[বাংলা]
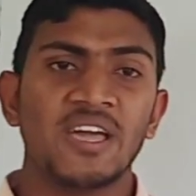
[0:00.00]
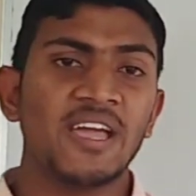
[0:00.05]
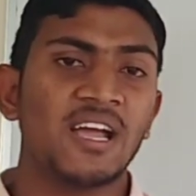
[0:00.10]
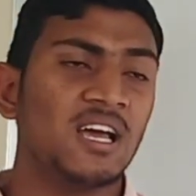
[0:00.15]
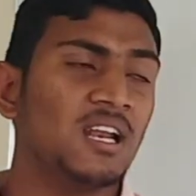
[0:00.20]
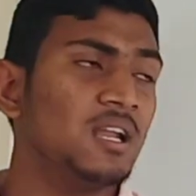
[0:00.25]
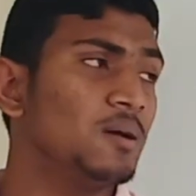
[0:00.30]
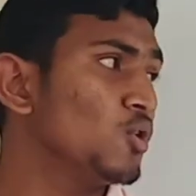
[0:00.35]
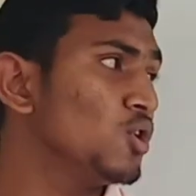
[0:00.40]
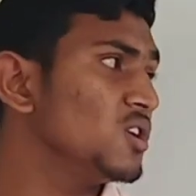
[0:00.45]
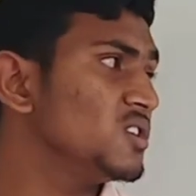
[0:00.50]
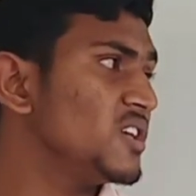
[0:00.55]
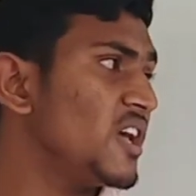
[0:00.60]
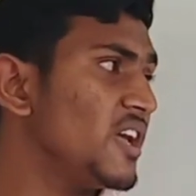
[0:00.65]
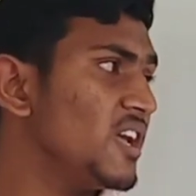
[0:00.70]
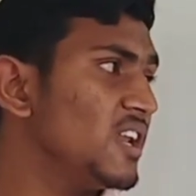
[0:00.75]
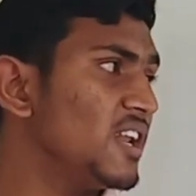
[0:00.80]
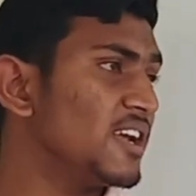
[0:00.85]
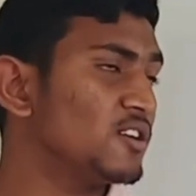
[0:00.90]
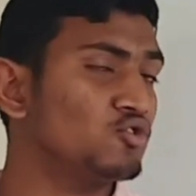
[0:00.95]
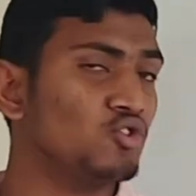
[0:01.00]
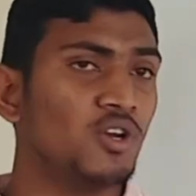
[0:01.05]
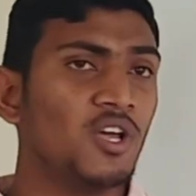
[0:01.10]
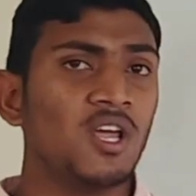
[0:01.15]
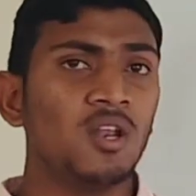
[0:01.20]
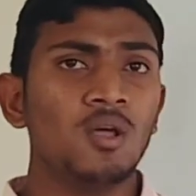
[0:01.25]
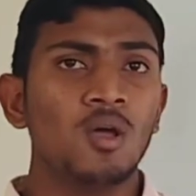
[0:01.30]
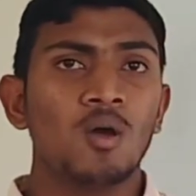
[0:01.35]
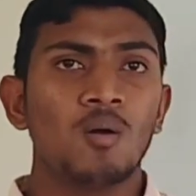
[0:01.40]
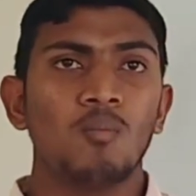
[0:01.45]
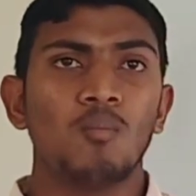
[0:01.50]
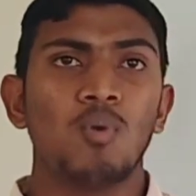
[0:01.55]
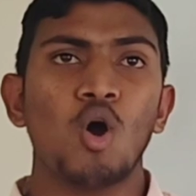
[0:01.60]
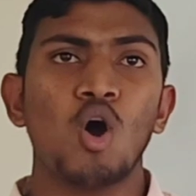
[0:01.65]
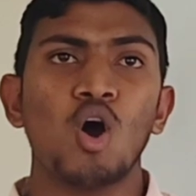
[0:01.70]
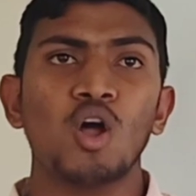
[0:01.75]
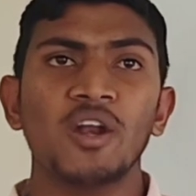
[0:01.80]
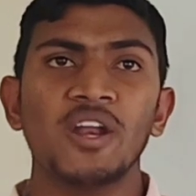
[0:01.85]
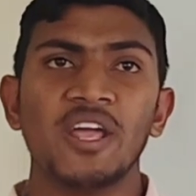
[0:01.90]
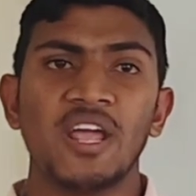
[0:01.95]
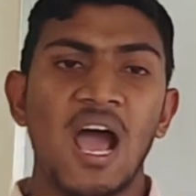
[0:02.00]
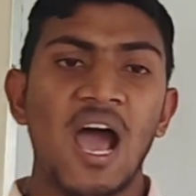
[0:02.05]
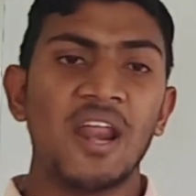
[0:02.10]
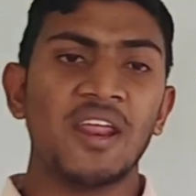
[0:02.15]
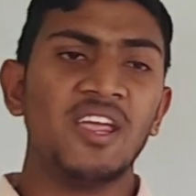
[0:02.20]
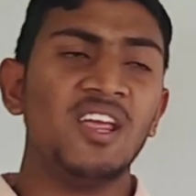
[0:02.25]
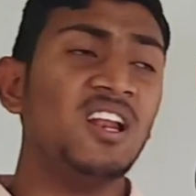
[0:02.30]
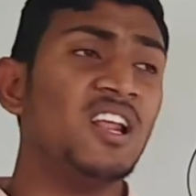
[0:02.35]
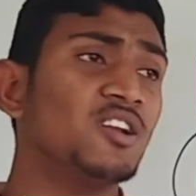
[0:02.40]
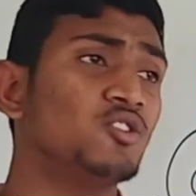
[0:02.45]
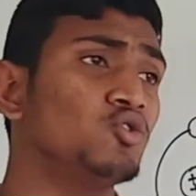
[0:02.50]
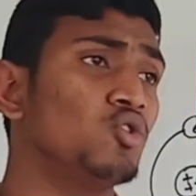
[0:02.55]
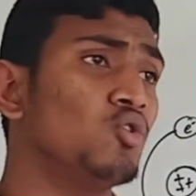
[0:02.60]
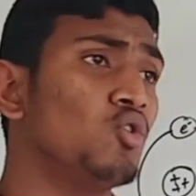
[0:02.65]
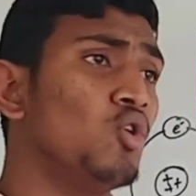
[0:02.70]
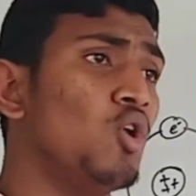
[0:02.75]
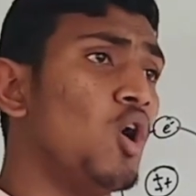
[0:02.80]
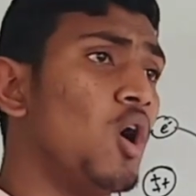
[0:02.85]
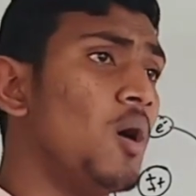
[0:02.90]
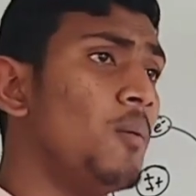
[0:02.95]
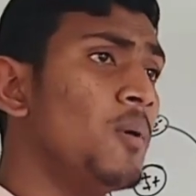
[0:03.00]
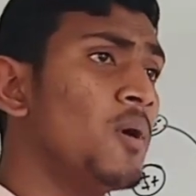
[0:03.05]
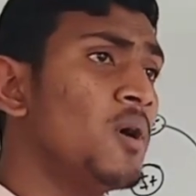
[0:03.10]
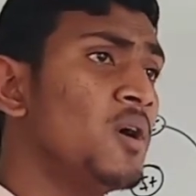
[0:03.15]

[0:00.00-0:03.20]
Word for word: এখানে বলি যে ইলেকট্রনের ভর নেই আর ইলেকট্রনগুলো